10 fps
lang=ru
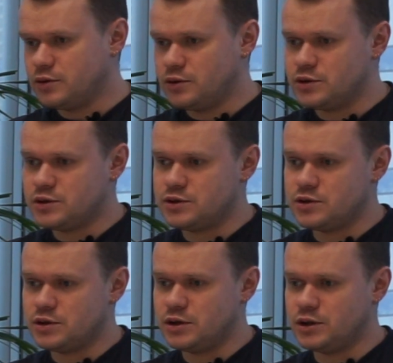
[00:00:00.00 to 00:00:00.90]
То
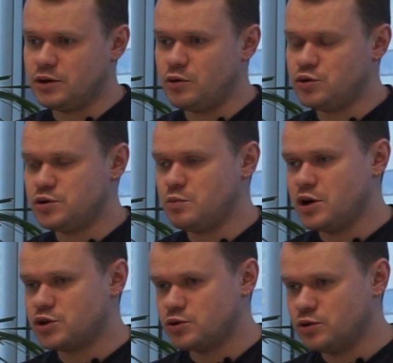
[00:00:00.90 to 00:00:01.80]
есть это очень
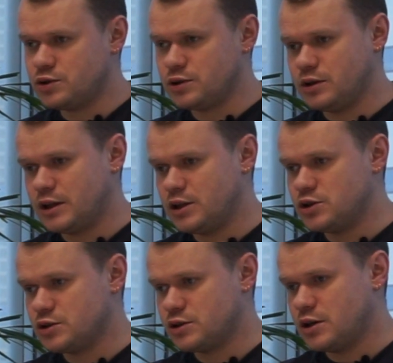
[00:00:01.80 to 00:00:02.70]
большой
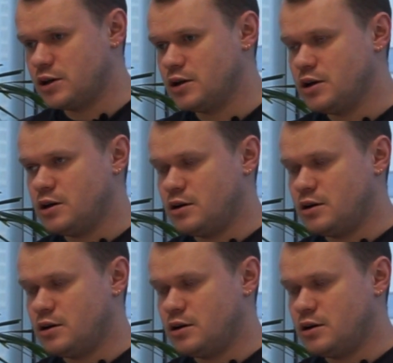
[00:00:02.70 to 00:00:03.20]
технологический